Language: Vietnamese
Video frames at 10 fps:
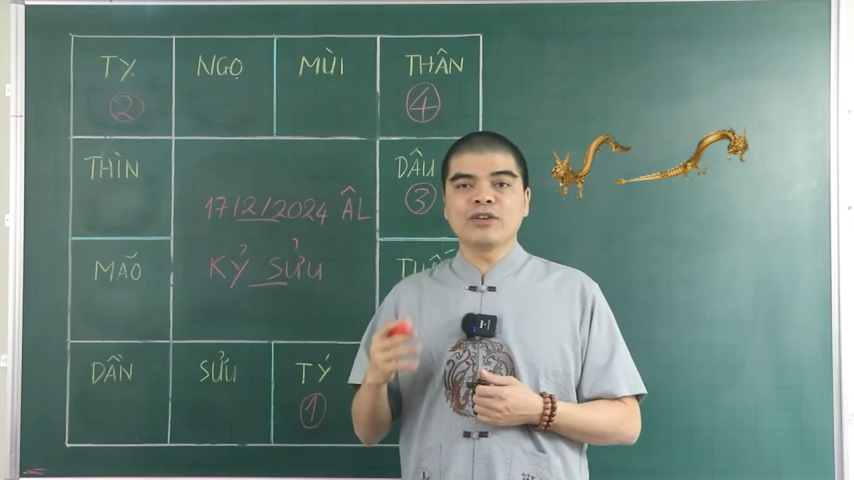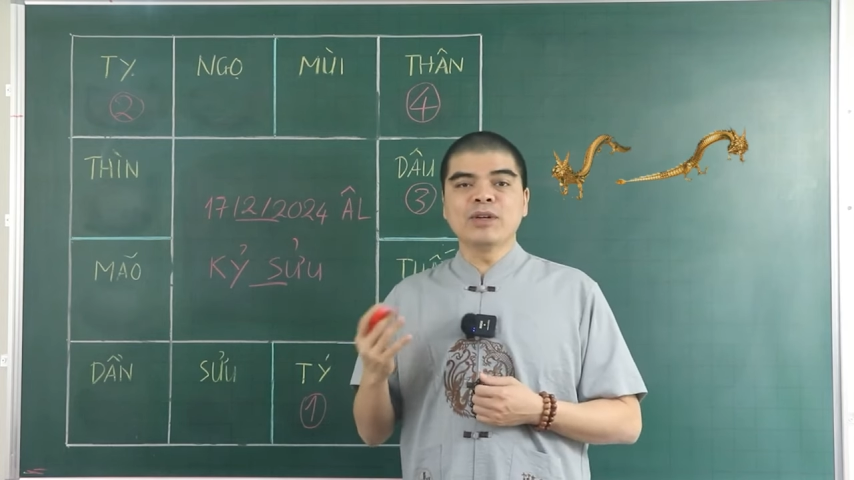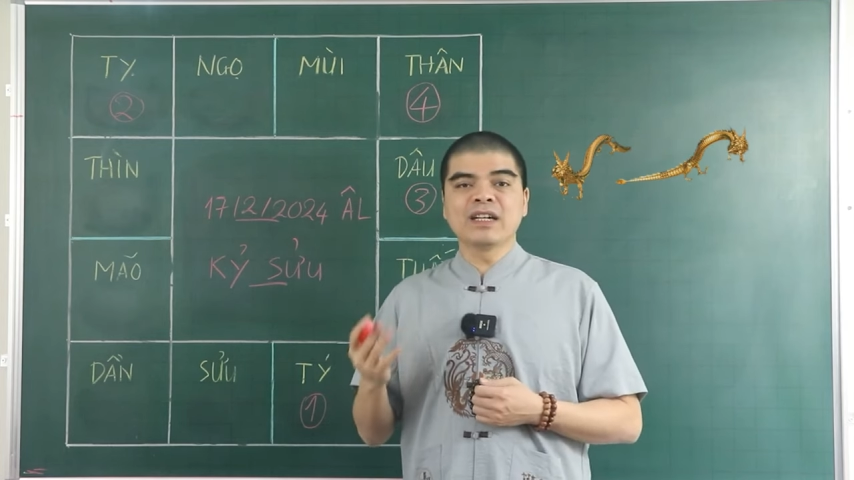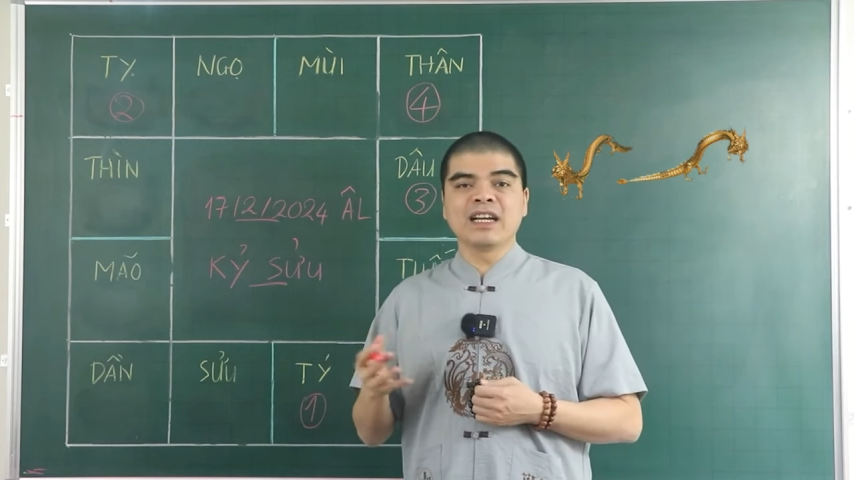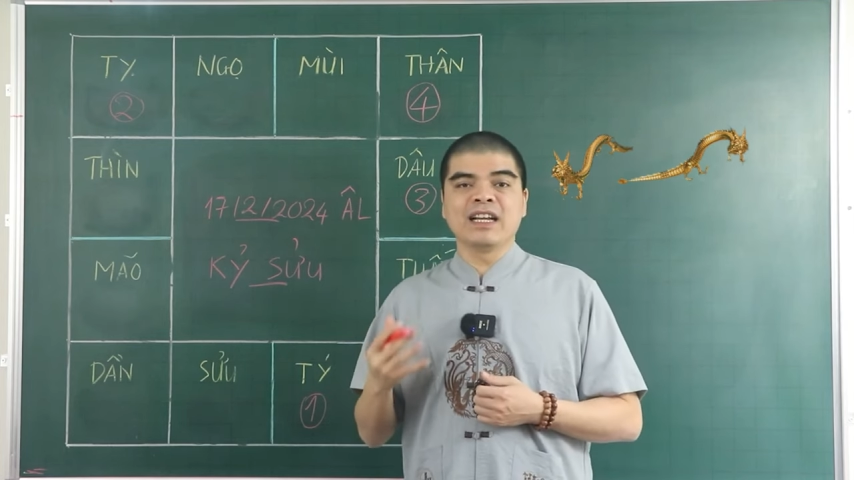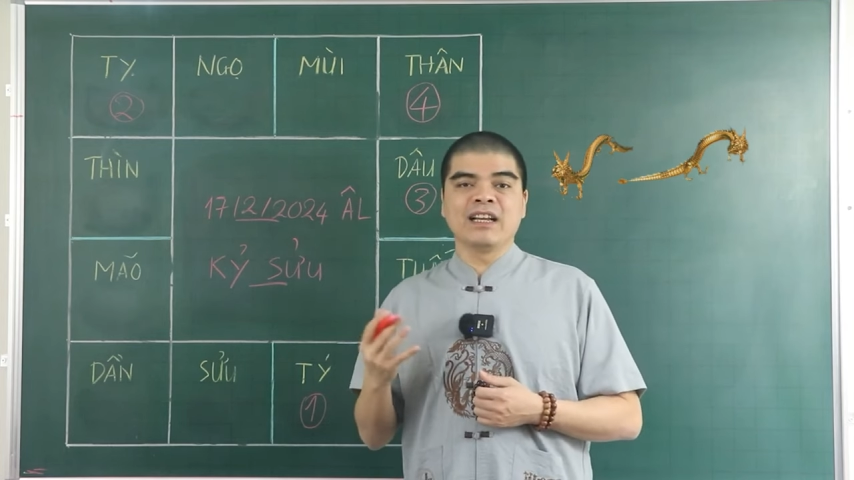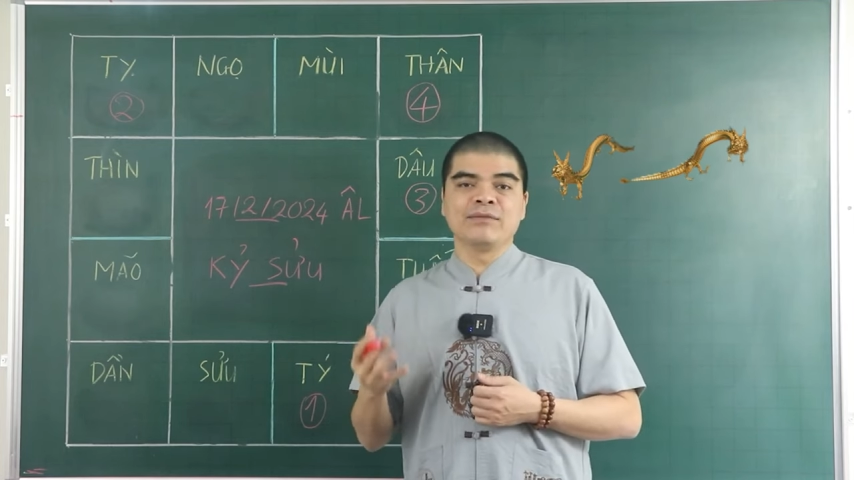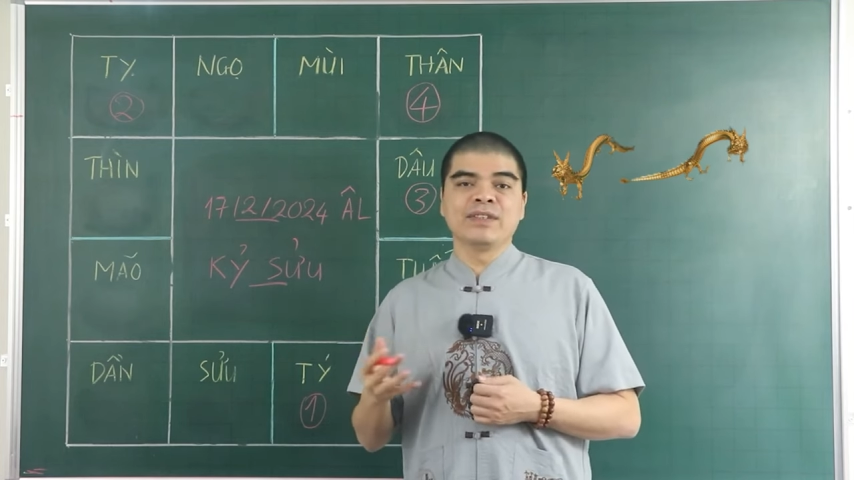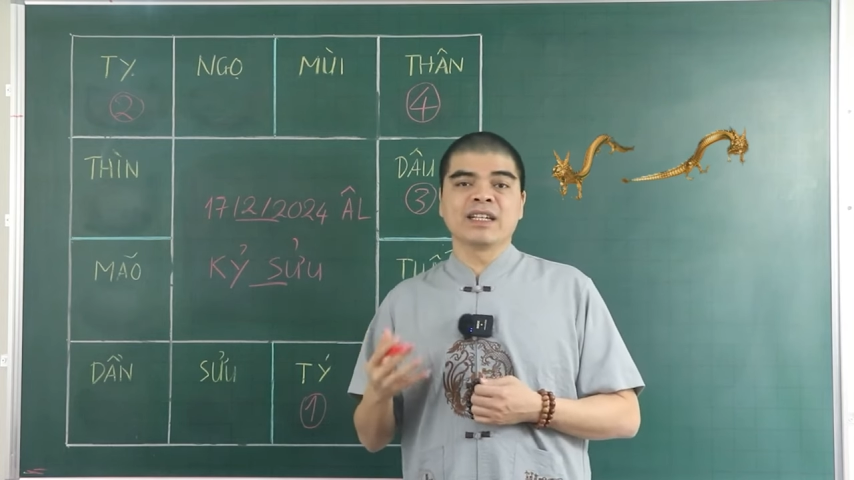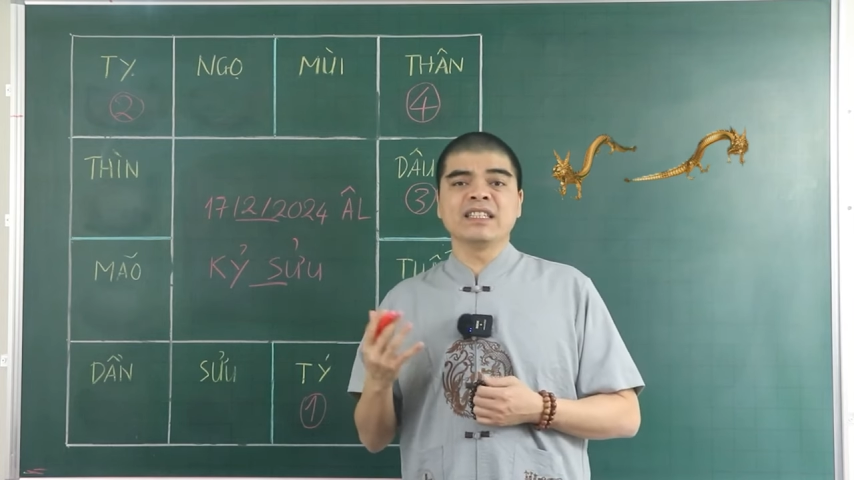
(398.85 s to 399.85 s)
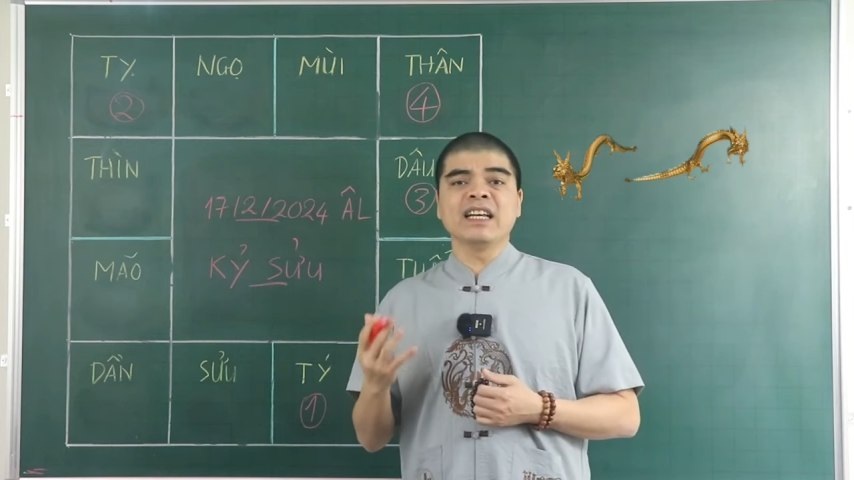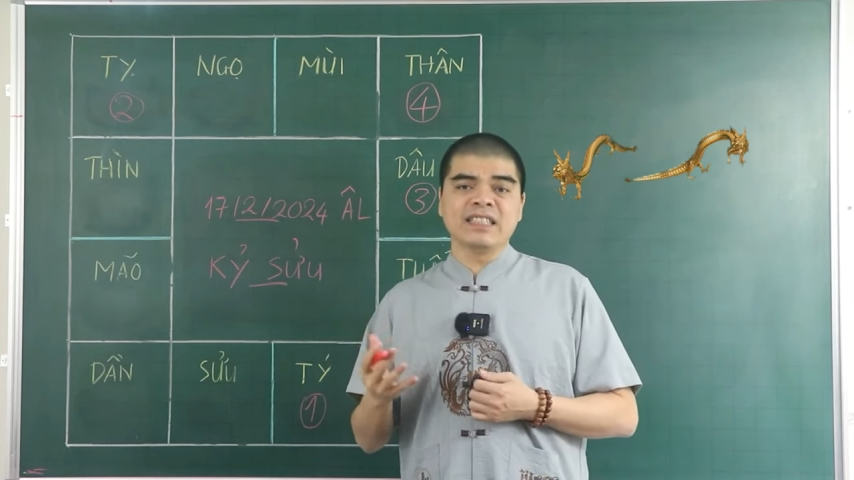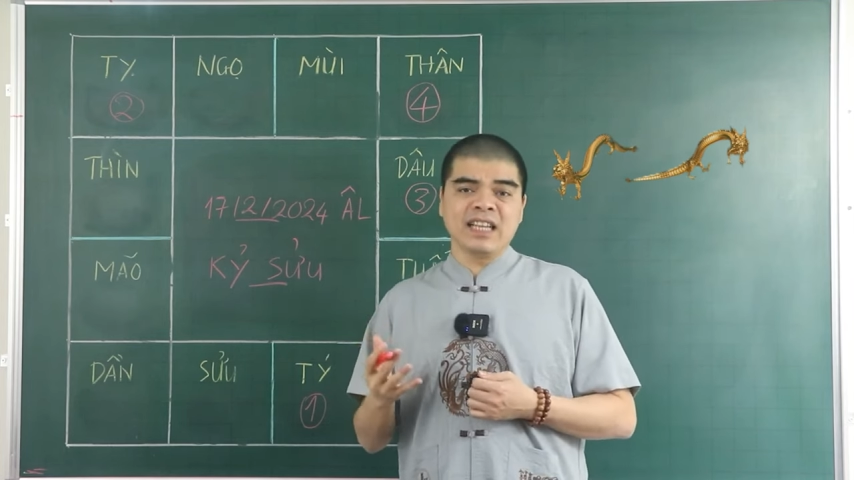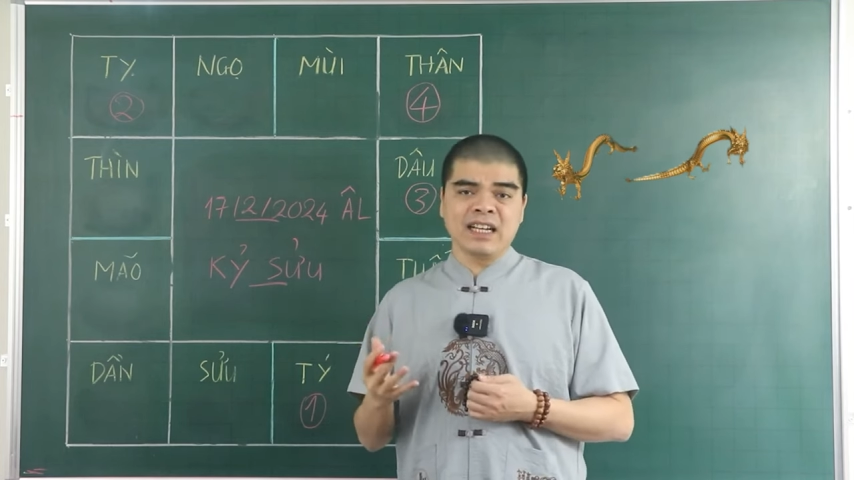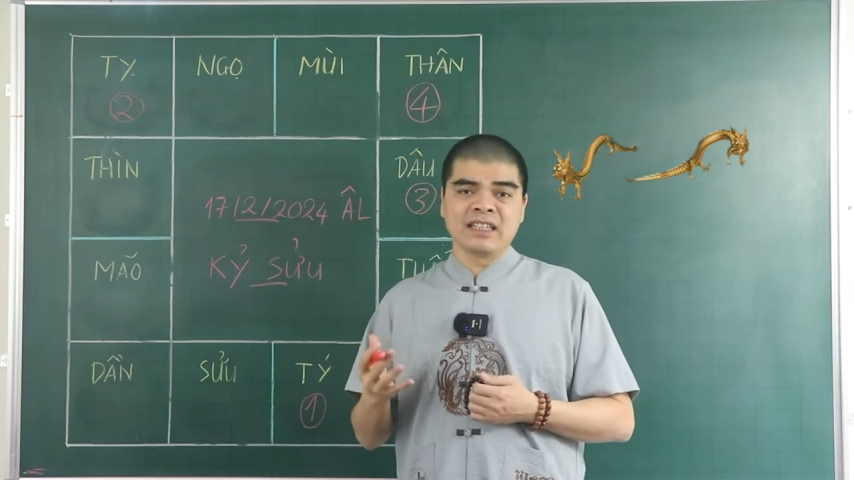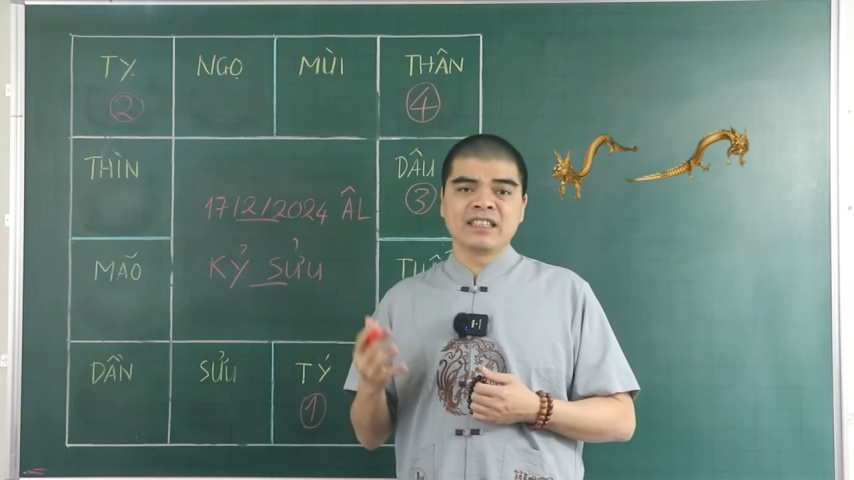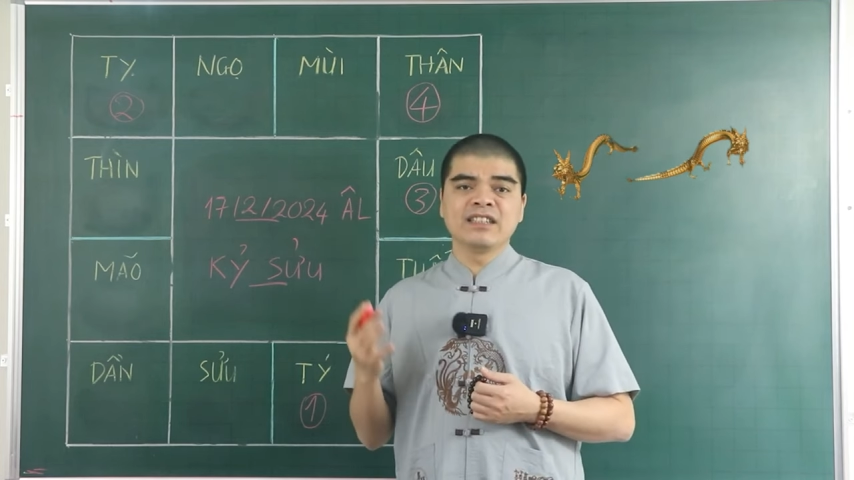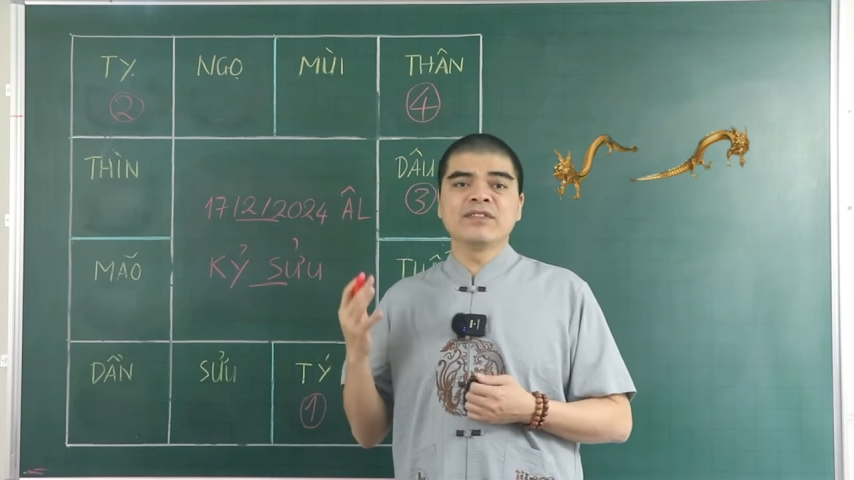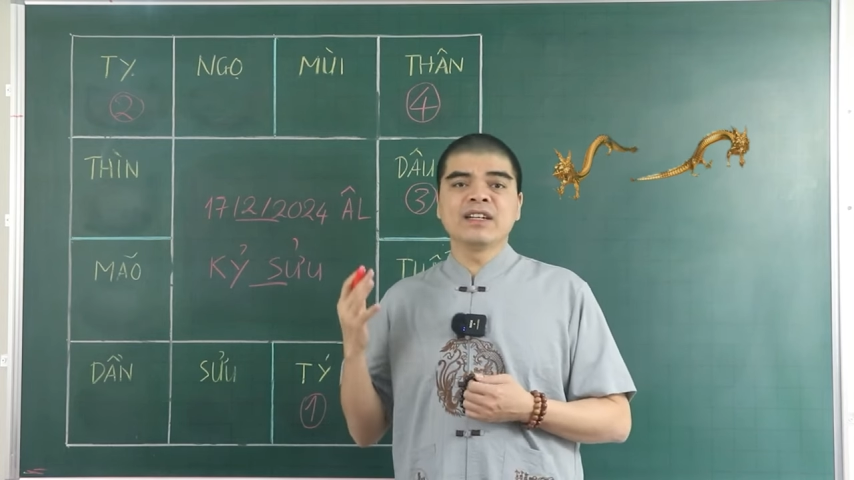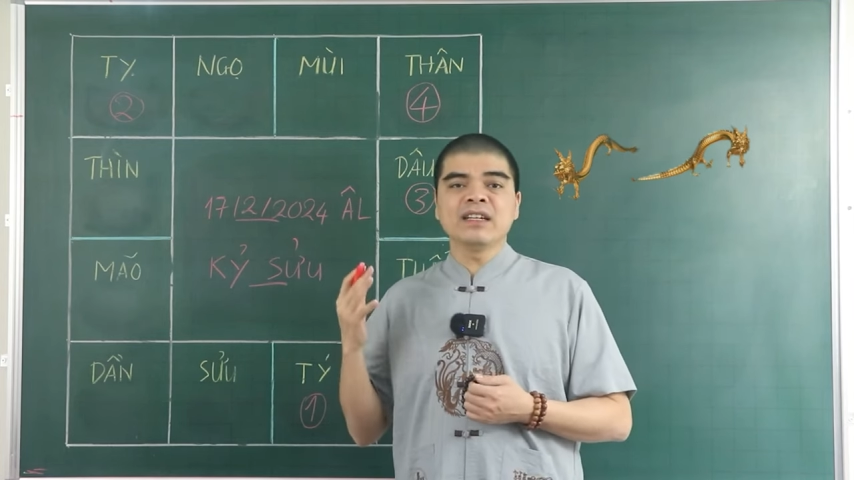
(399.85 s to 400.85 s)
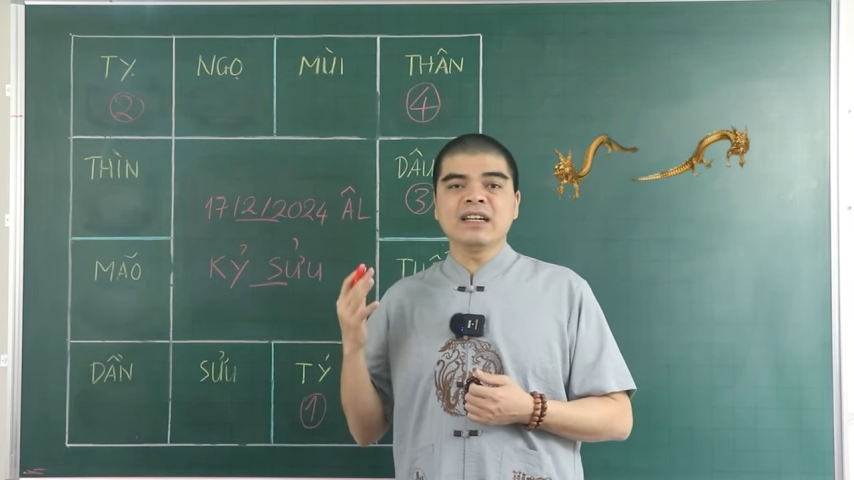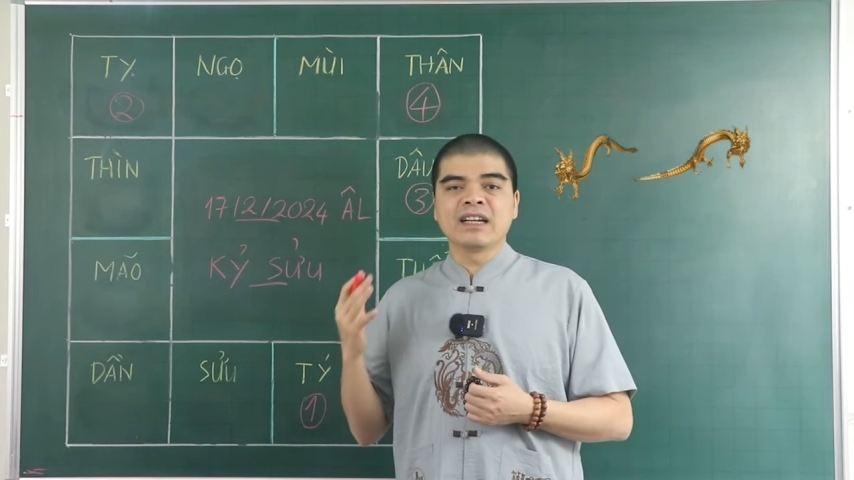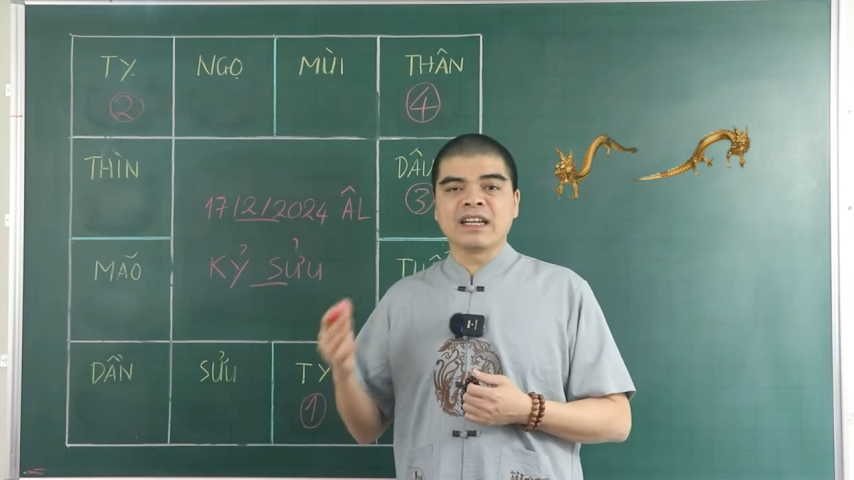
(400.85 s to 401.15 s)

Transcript: có một ngày làm việc nhẹ nhàng nhưng vẫn